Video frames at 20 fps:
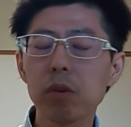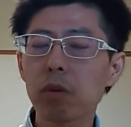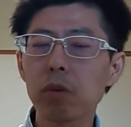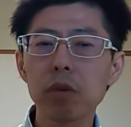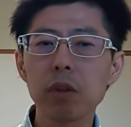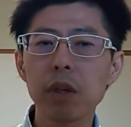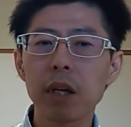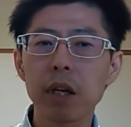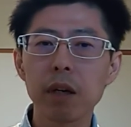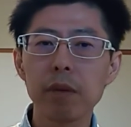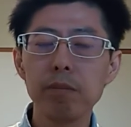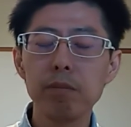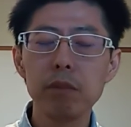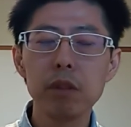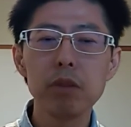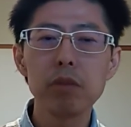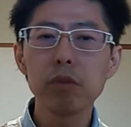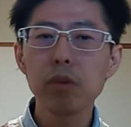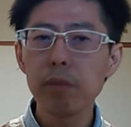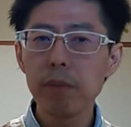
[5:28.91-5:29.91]
ことなんか
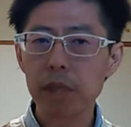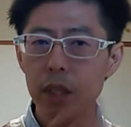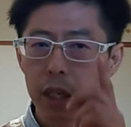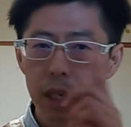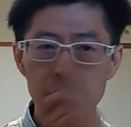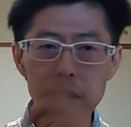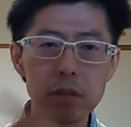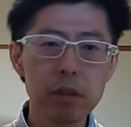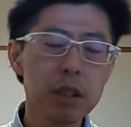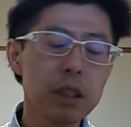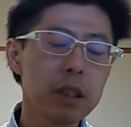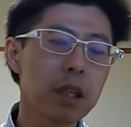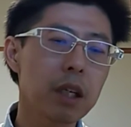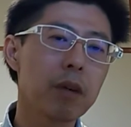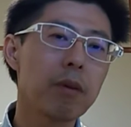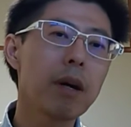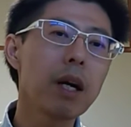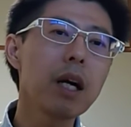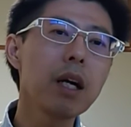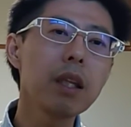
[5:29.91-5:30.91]
自分の目で確認しなきゃ
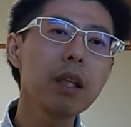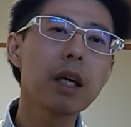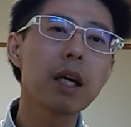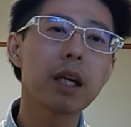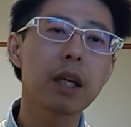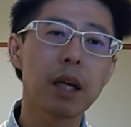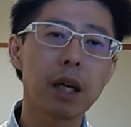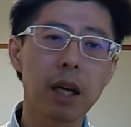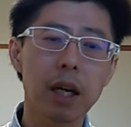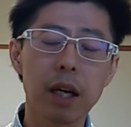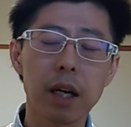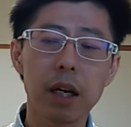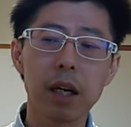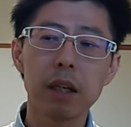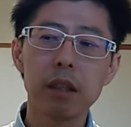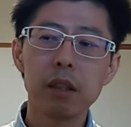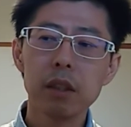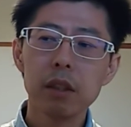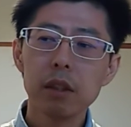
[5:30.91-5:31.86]
わかんないから、